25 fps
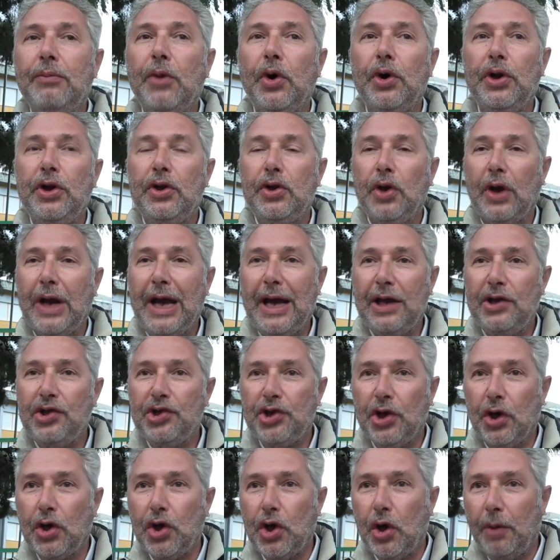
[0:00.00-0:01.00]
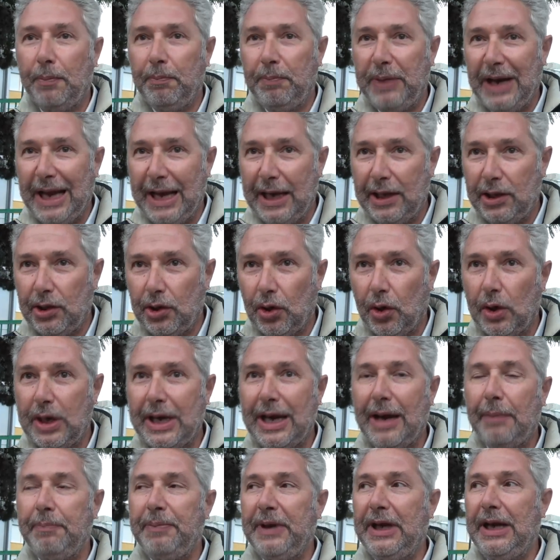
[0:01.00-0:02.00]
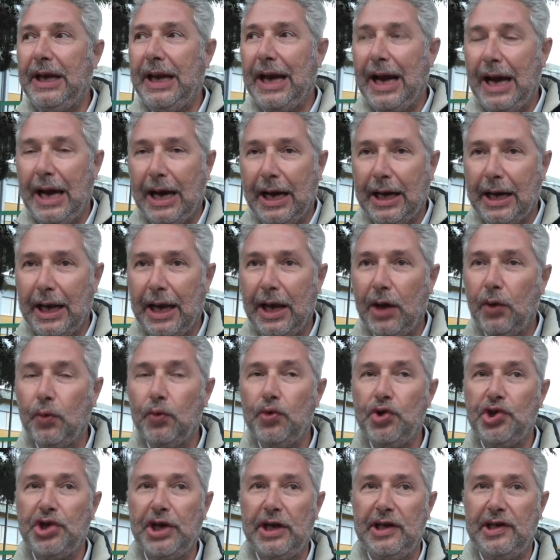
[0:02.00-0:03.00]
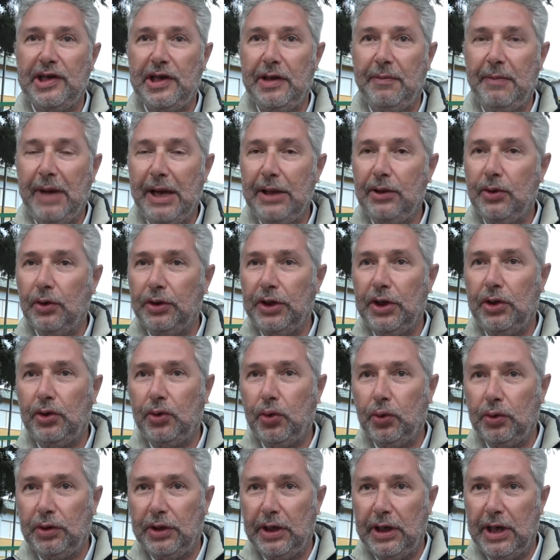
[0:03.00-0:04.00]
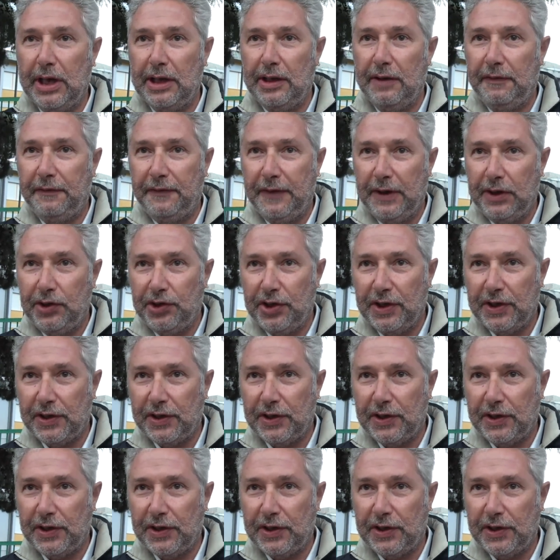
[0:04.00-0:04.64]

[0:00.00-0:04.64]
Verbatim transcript: monitoraggio completo, capillare, un censimento di tutti gli edifici